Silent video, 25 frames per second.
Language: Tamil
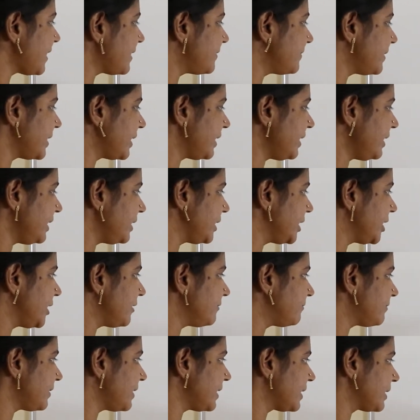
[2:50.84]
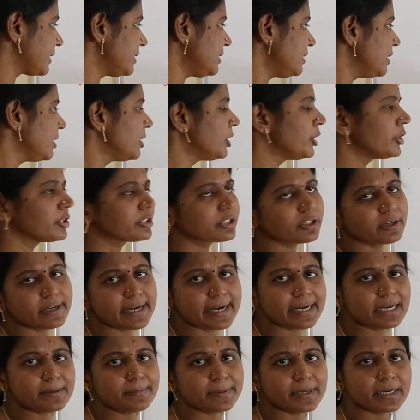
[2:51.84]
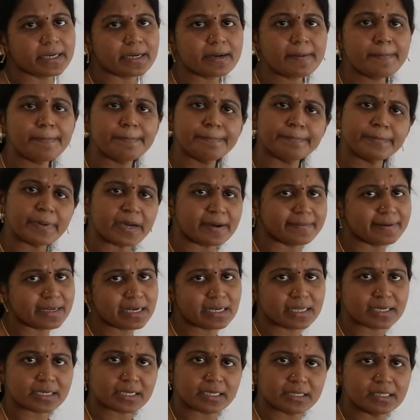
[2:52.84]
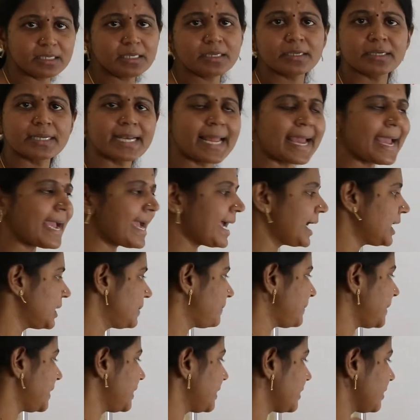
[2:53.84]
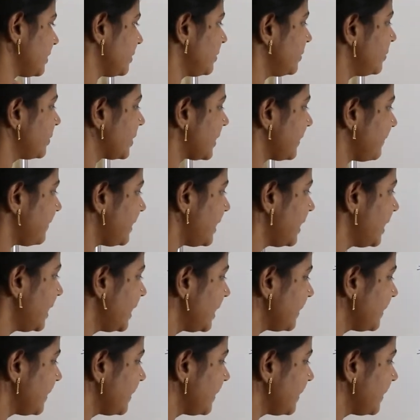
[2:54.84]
ஃபைவ் இருக்குது இங்கேயும் ஃபைவ் இருக்குது ஸோ நான் என்ன பண்ணுறேன் பவரில் இருக்கிறத நான் ஆட் பண்ணுறேன் ஓகேவா